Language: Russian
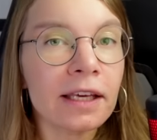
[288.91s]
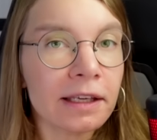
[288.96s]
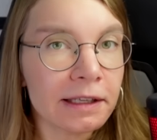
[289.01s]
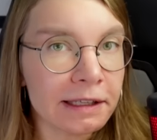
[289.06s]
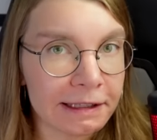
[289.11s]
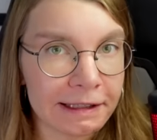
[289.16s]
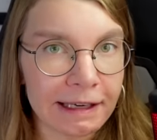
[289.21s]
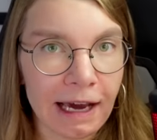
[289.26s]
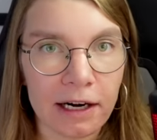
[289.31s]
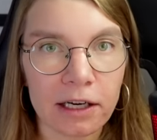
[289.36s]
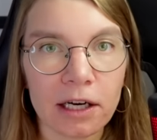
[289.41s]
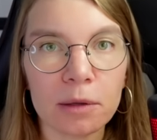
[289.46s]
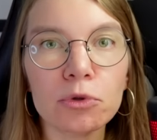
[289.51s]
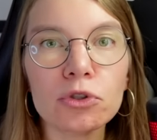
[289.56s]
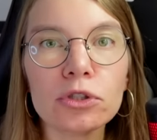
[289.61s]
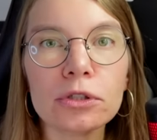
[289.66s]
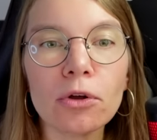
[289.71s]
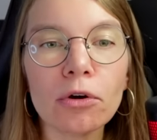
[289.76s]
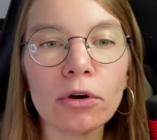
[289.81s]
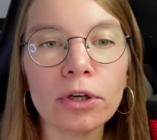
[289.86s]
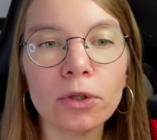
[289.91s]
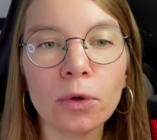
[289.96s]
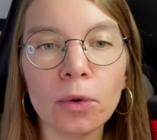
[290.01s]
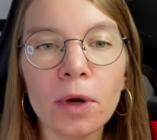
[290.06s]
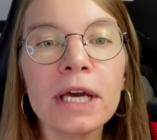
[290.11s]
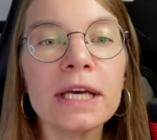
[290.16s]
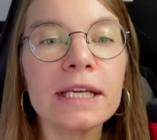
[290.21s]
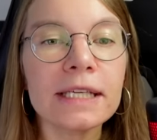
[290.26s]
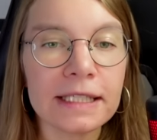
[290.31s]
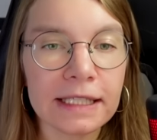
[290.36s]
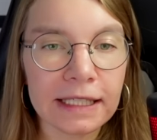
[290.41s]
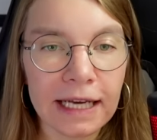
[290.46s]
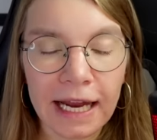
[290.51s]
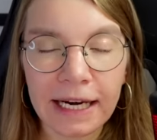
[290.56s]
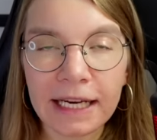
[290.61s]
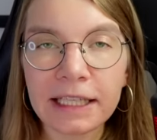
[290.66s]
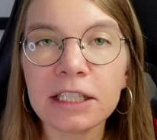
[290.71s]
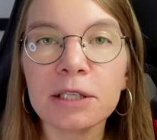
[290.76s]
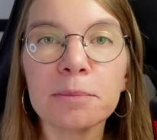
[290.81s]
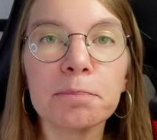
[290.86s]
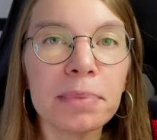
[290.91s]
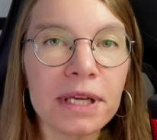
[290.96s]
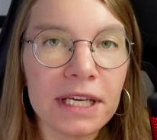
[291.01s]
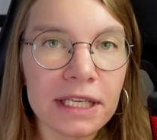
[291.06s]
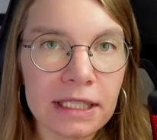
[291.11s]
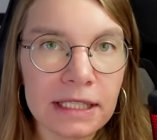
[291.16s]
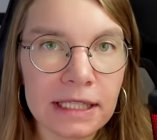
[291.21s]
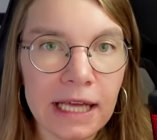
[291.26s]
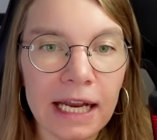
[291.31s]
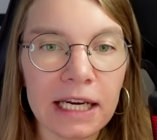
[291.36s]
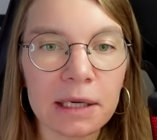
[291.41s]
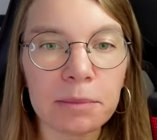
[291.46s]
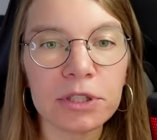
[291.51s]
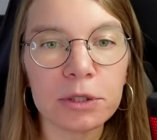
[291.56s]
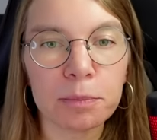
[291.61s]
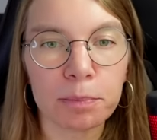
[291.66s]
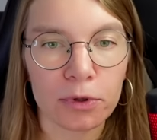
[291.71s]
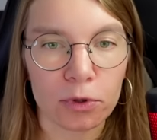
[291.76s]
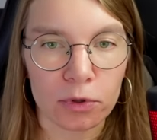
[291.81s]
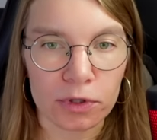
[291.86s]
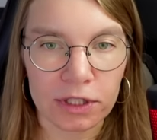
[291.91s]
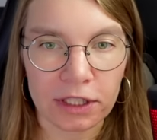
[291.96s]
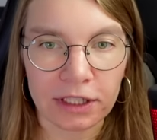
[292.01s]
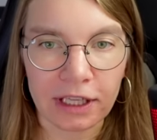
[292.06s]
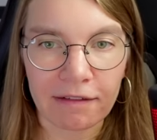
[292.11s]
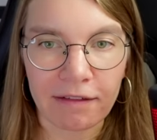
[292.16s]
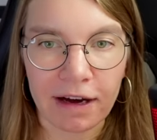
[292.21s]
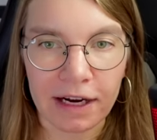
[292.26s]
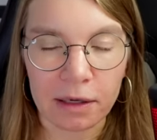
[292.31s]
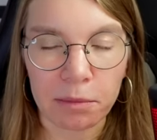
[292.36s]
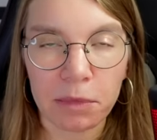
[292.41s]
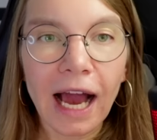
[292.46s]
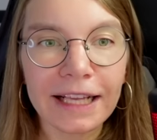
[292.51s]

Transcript: и яркому слогану, сигареты перестали быть просто товаром.